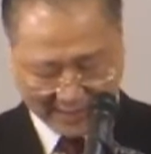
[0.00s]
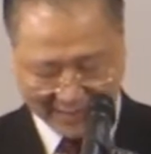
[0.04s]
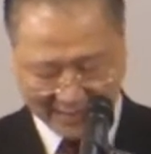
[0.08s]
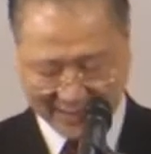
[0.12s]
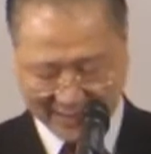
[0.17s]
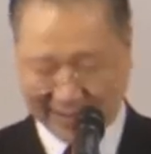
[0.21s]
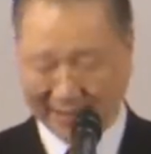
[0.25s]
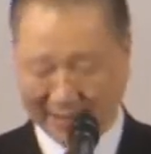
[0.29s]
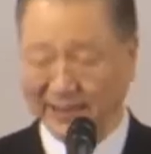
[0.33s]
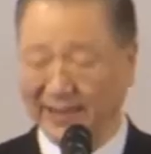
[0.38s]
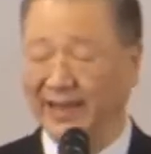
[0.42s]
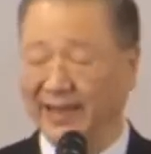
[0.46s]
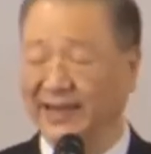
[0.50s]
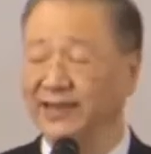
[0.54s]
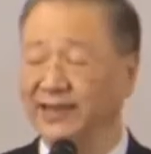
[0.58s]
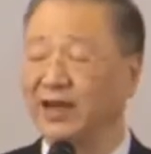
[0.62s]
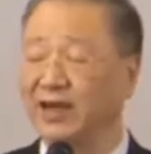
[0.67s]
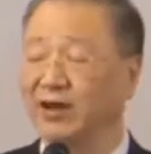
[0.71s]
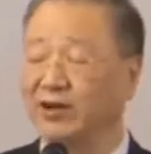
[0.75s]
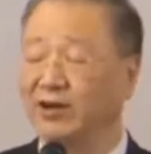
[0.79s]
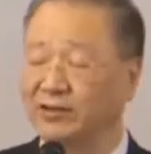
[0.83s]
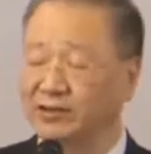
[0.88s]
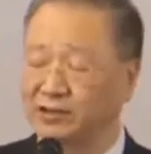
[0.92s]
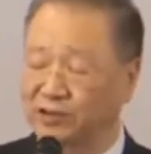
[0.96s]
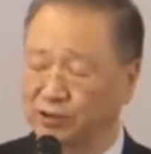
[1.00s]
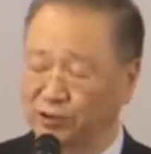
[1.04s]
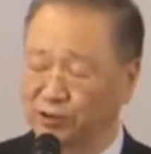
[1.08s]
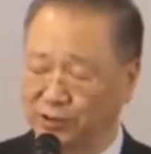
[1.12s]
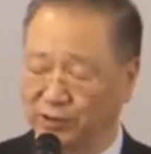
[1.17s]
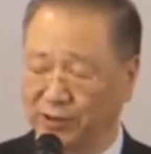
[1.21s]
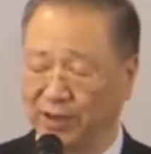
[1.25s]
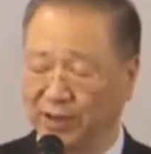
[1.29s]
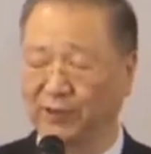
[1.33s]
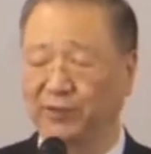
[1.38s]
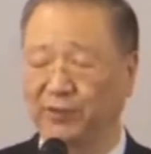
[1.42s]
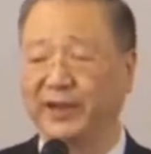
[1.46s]
跟人要
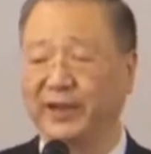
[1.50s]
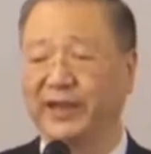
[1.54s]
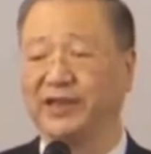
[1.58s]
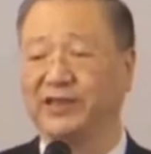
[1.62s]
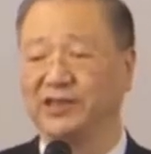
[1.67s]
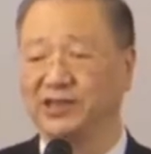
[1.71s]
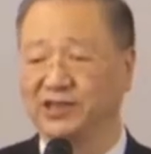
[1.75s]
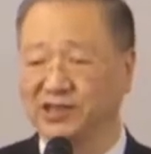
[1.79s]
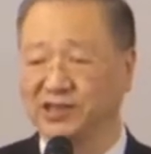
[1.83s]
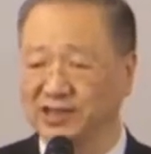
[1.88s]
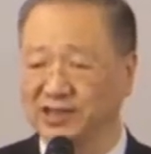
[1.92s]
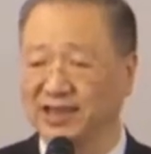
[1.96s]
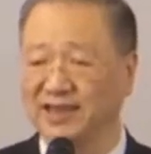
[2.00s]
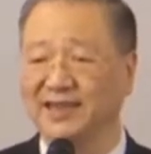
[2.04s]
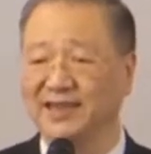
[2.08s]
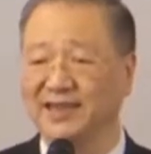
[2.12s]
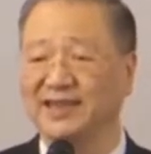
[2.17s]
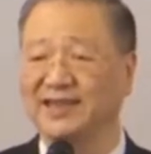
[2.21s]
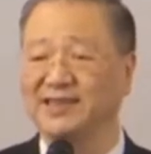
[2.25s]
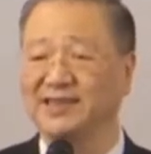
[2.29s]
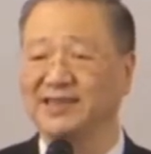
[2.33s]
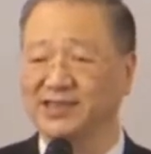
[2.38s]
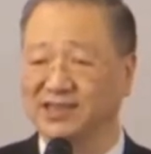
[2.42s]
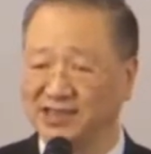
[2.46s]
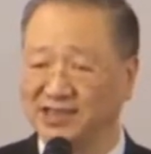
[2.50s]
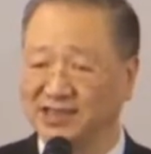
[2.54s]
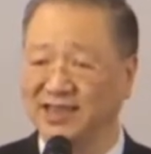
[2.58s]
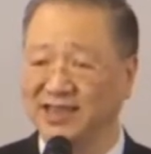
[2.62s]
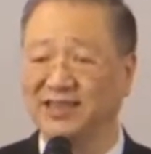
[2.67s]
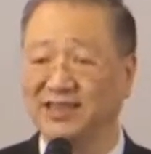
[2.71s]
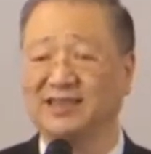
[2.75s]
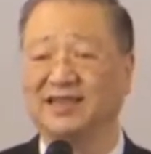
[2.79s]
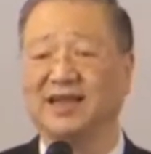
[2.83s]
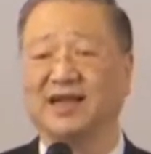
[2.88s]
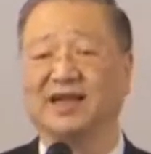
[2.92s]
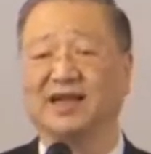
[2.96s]
学会心跟
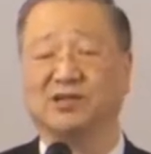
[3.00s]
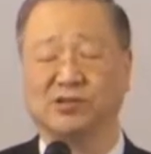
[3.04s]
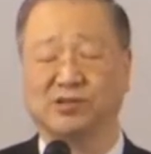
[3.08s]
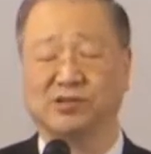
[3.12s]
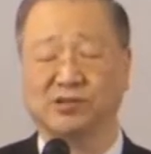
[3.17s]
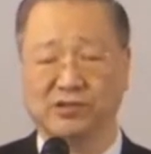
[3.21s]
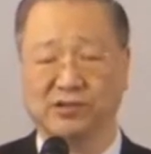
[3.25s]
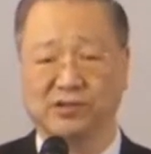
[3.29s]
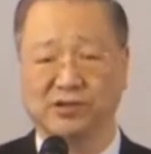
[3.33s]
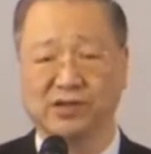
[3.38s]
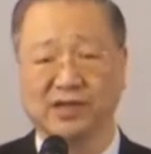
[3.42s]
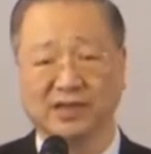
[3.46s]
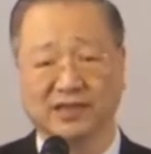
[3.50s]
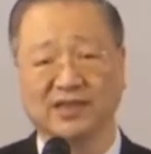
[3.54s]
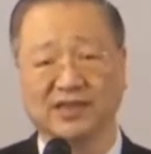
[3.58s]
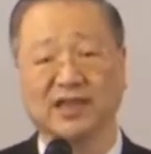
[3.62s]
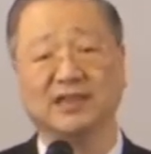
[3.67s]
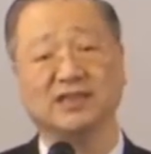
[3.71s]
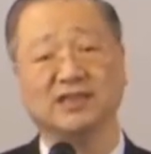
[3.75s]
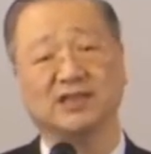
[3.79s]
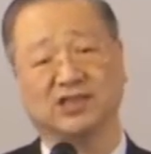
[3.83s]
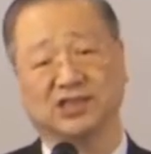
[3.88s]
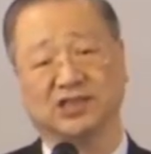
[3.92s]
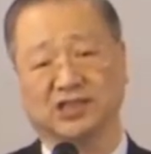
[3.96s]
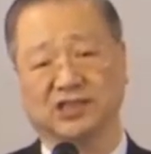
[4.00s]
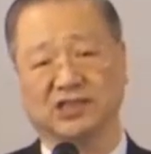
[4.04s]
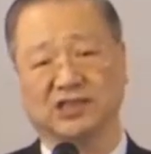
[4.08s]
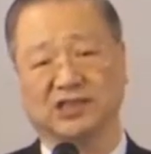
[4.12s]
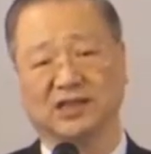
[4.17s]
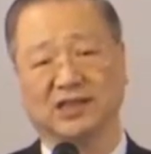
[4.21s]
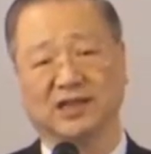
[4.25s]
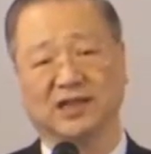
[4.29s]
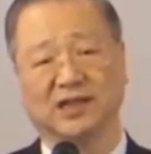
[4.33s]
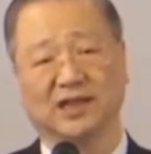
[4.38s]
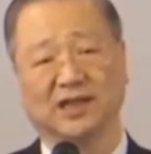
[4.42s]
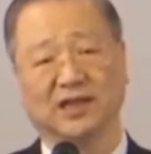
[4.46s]
心的去珍
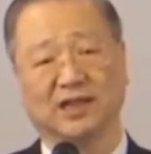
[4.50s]
惜，